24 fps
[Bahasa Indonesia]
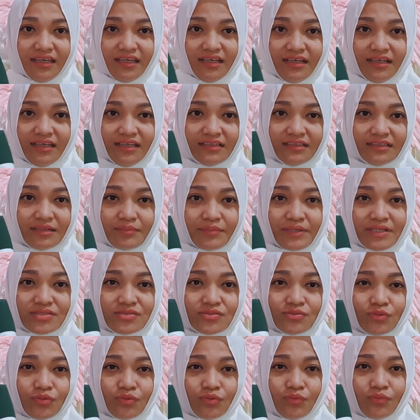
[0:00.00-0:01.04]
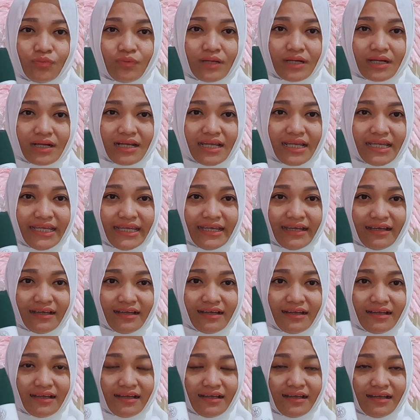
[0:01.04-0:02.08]
ini termasuk warna
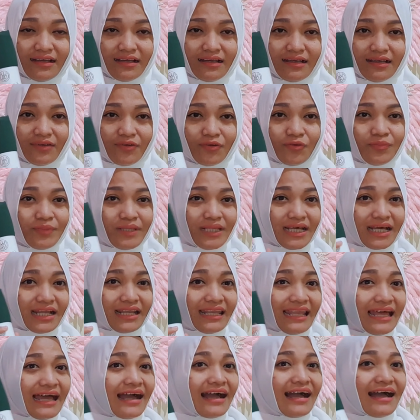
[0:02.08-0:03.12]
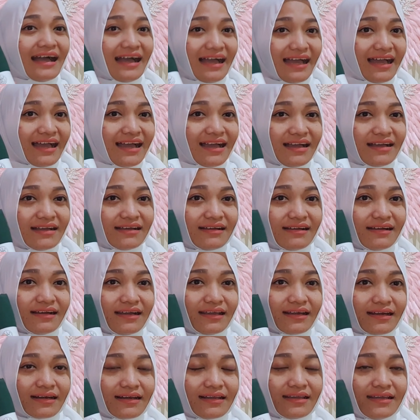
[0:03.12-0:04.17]
yang aku bilang langka
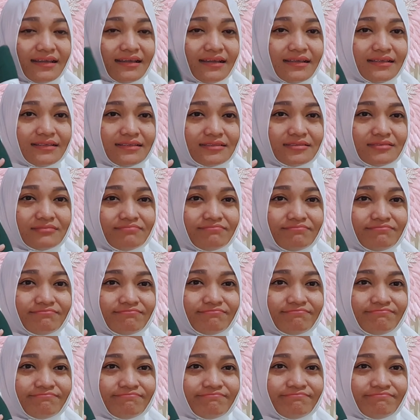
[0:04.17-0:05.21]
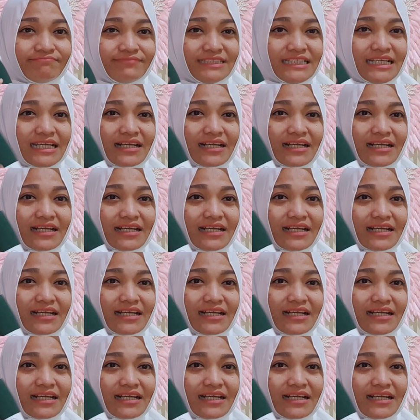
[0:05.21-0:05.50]
karena hmm,